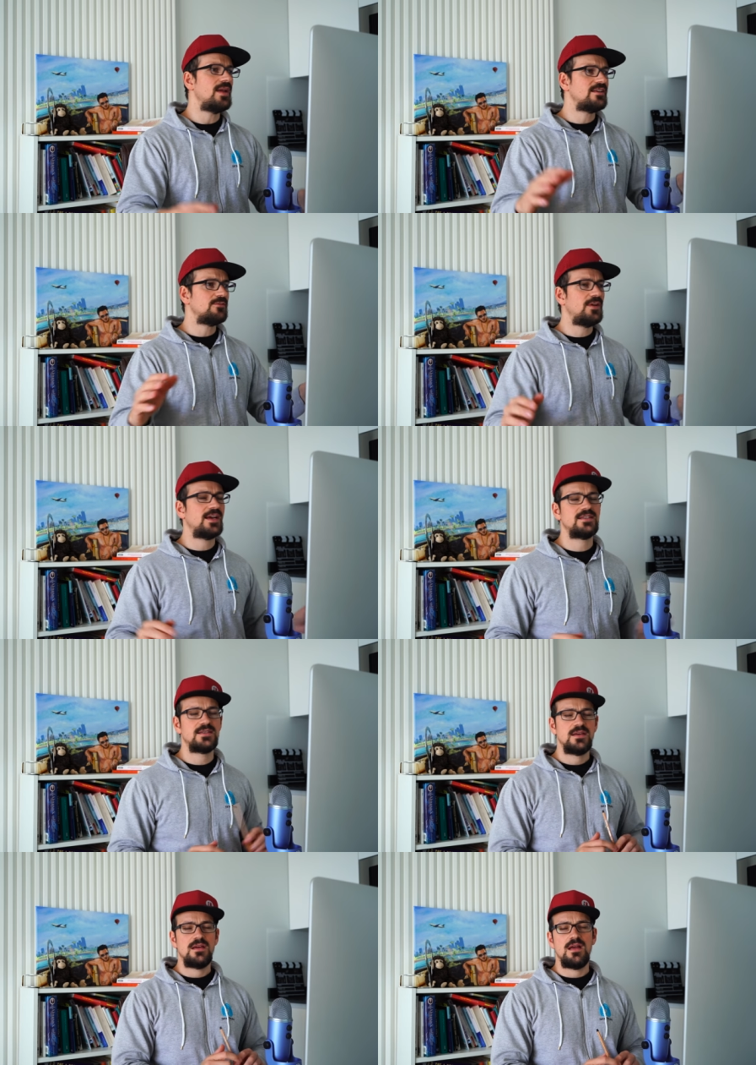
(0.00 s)
im
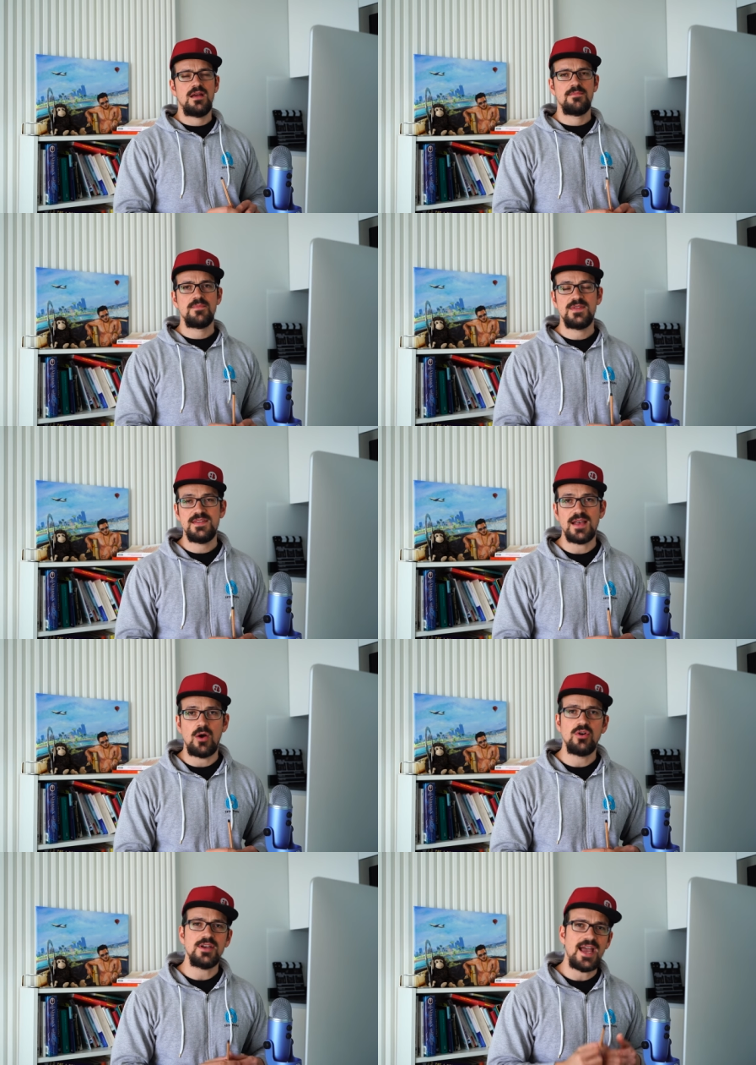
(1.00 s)
Endeffekt ähm,
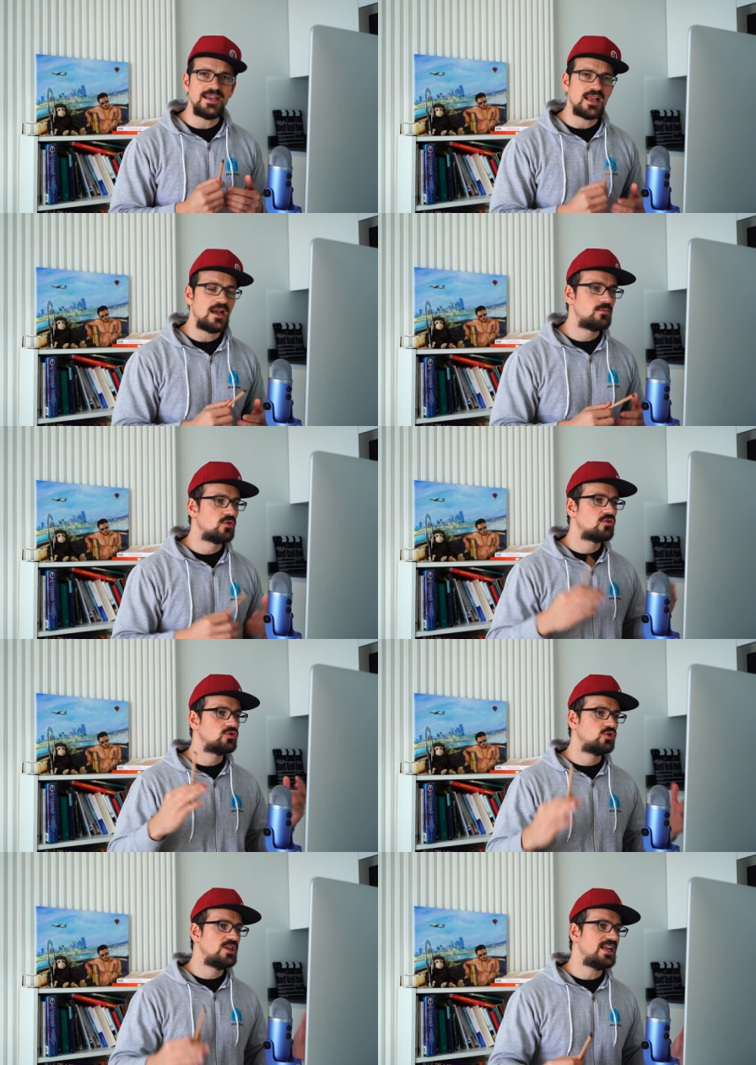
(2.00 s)
diese auch eintragen muss,
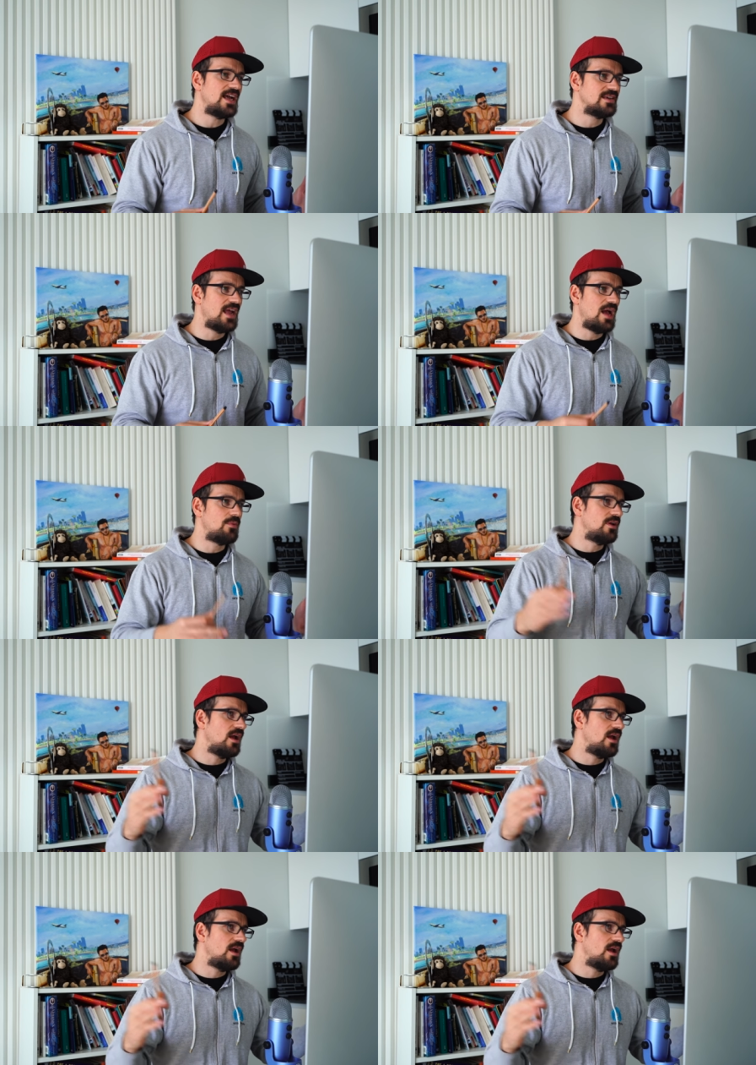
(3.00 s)
schon die Daten habe.